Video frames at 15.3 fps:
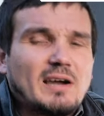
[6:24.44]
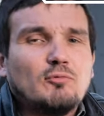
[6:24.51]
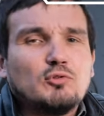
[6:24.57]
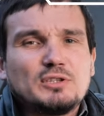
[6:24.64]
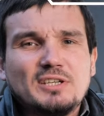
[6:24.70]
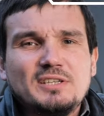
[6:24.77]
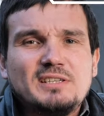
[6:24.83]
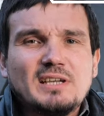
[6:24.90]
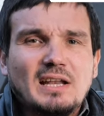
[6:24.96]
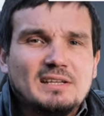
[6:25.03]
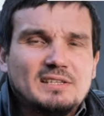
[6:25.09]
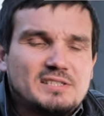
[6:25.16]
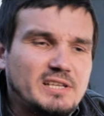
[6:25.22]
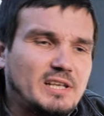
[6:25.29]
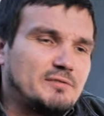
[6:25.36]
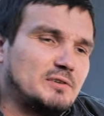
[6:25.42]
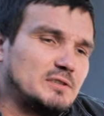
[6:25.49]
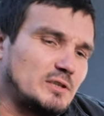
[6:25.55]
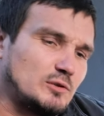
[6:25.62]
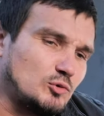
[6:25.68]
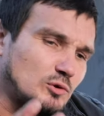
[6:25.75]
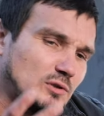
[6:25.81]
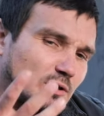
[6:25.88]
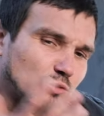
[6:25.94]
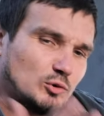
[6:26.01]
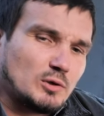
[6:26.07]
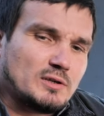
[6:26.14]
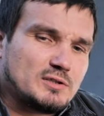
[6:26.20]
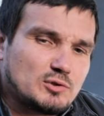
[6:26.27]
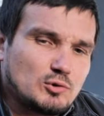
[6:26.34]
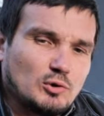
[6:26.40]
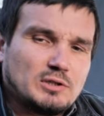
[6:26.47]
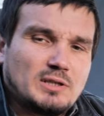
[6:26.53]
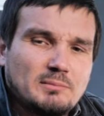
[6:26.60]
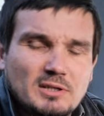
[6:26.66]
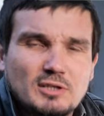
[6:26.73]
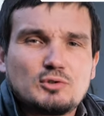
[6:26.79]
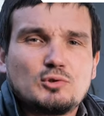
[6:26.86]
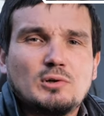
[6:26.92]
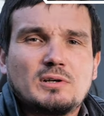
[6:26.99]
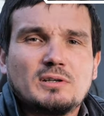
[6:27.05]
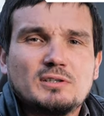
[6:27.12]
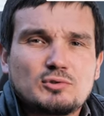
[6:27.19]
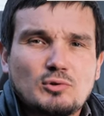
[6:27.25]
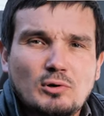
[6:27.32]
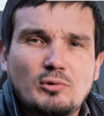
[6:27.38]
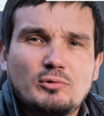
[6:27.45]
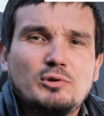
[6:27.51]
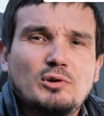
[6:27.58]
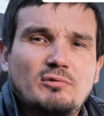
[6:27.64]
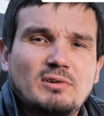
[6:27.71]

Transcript: кого-то идеальный сейф это тот, который стоит им настолько, насколько у него